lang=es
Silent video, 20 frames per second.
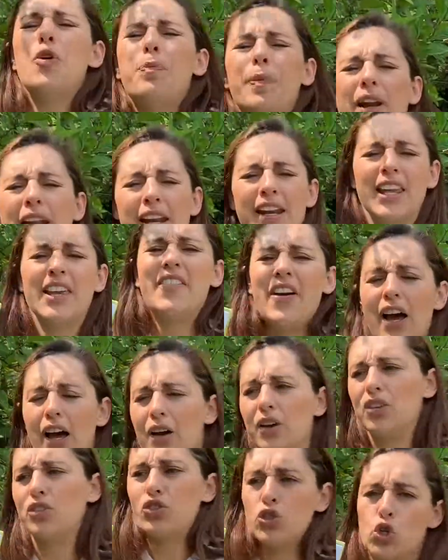para arriba
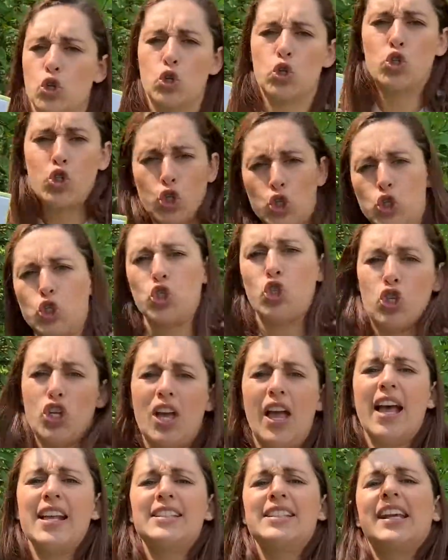
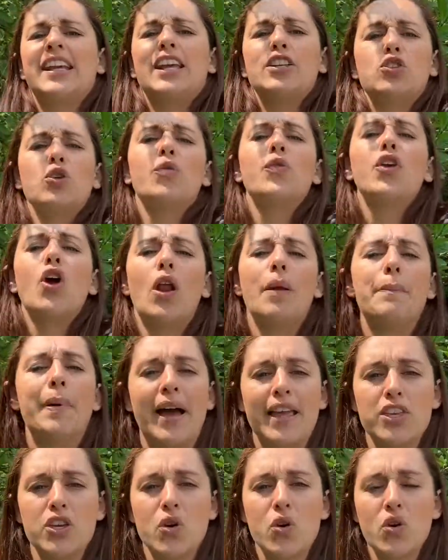hasta que subió al
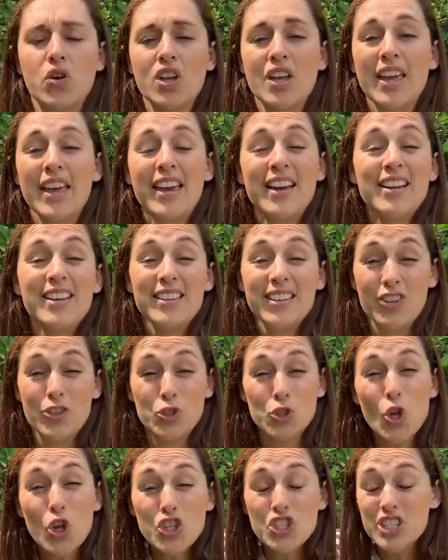baño. Y
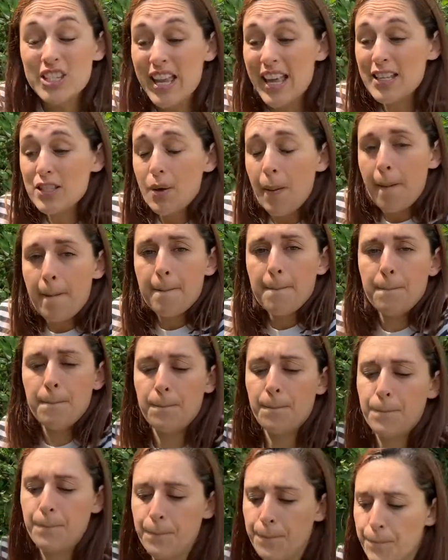entonces
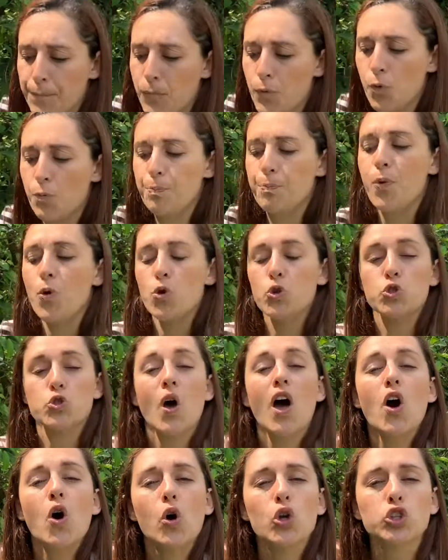puso
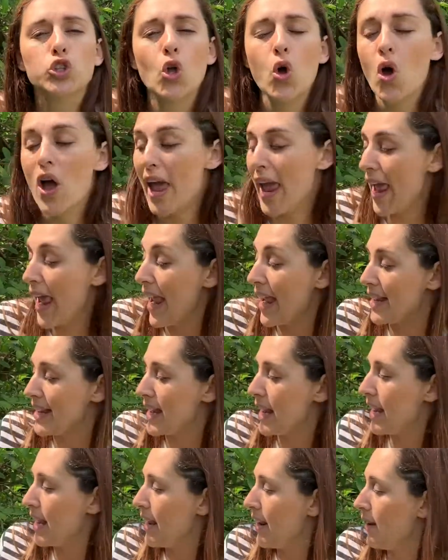a Otto
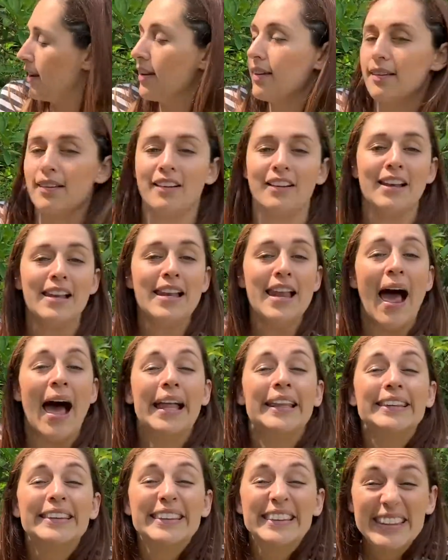en la
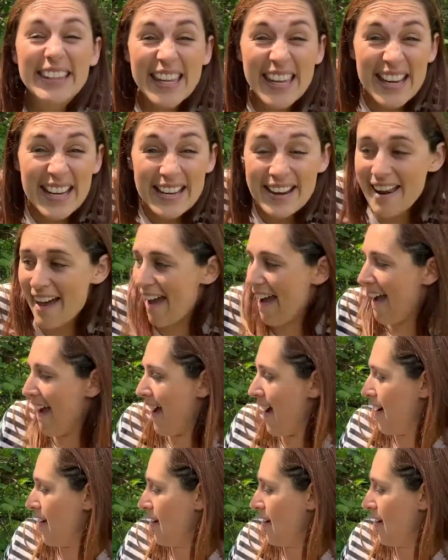tina.